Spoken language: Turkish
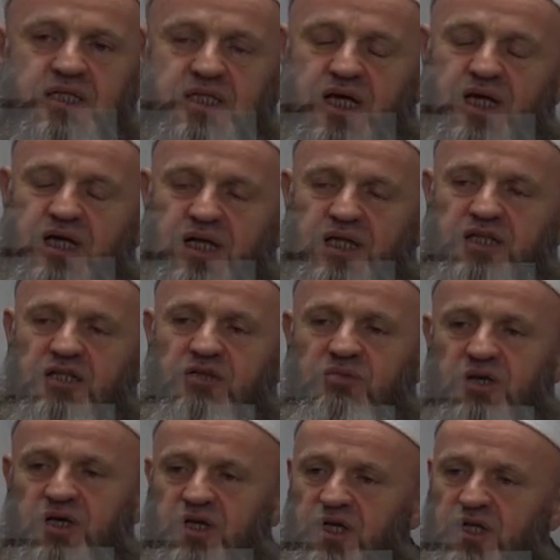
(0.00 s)

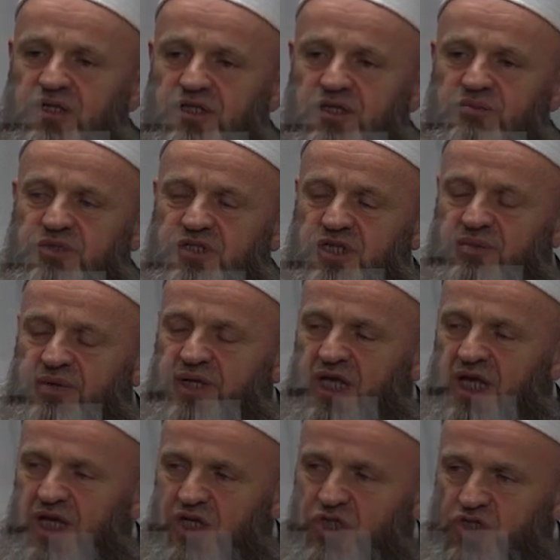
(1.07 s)
Değerlendirmeye kalktığımız zaman,
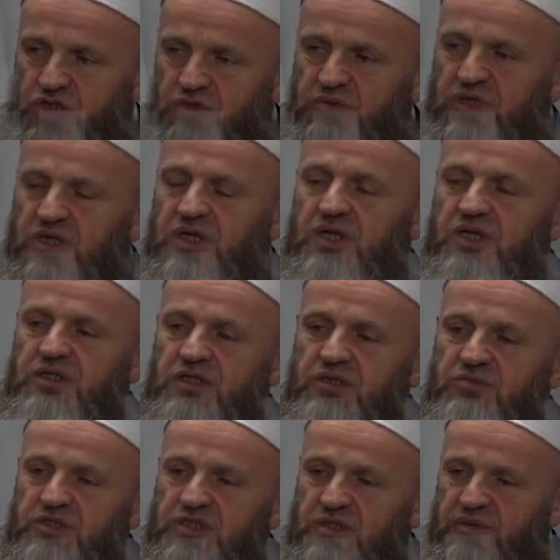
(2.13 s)
eleştirmeye
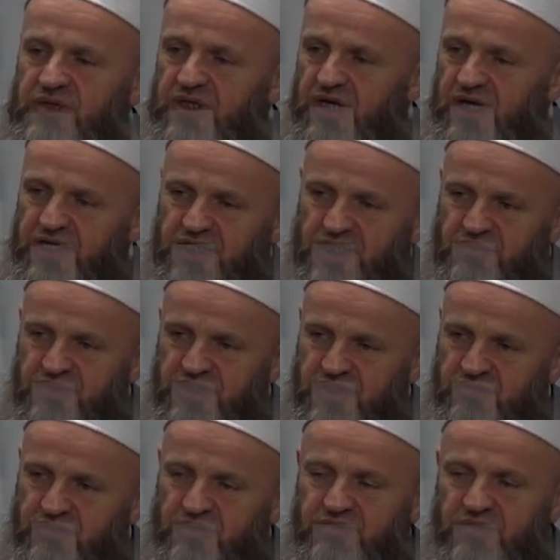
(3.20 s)
kalktığımız zaman
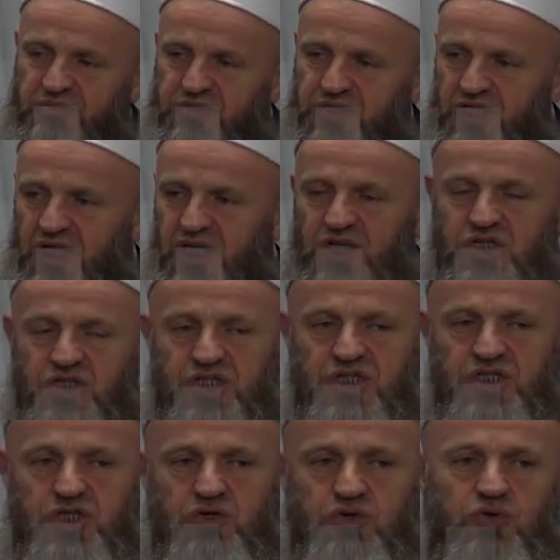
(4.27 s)
annemizi, babamızı
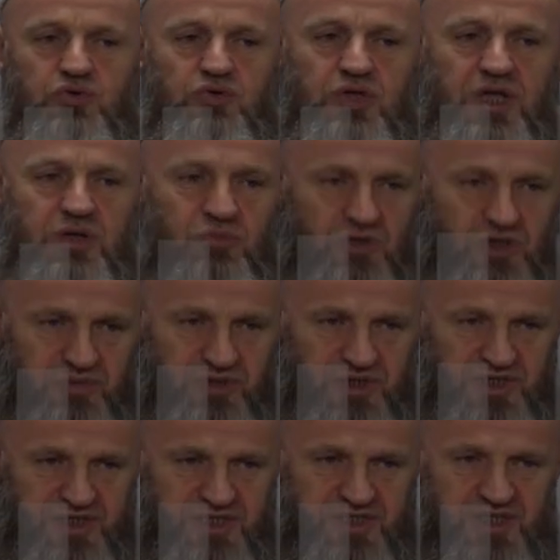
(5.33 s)
eleştirecek korular
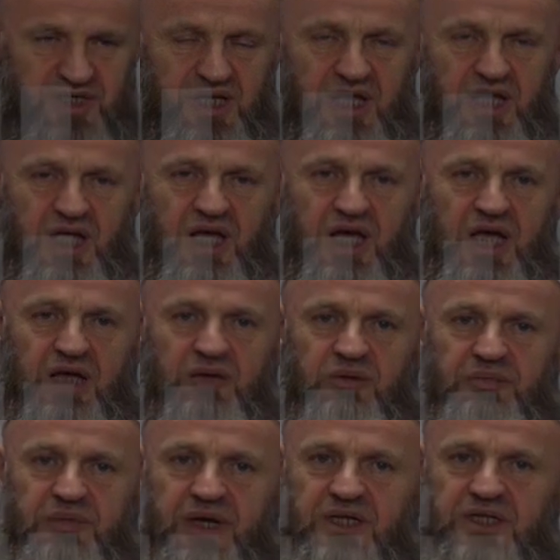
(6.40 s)
bulabiliriz.
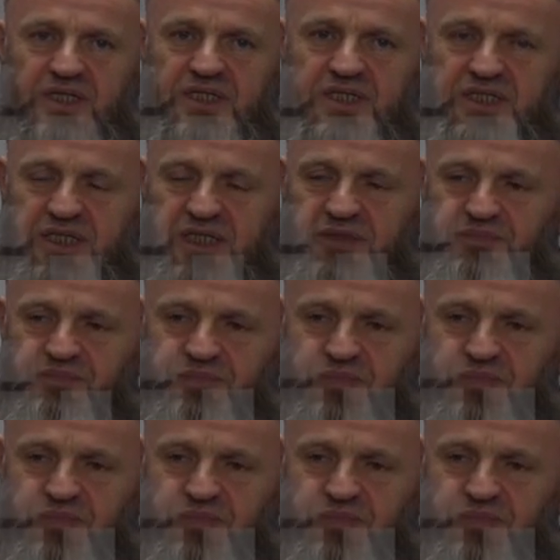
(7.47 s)
Ama ben size